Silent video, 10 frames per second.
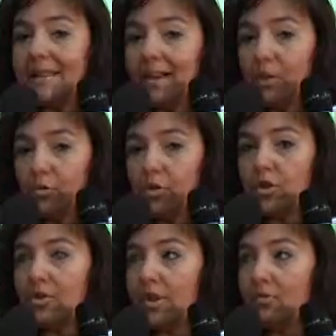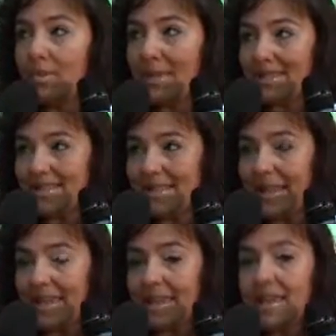3 luglio del
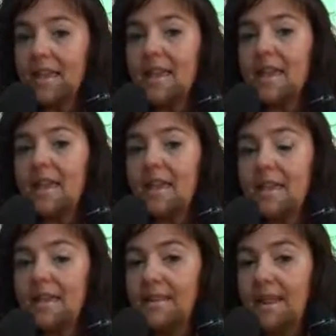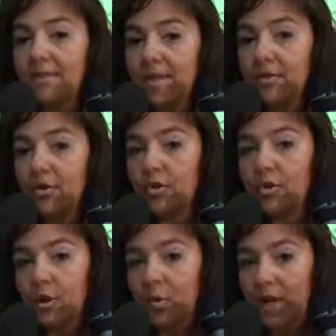2006 e avevano in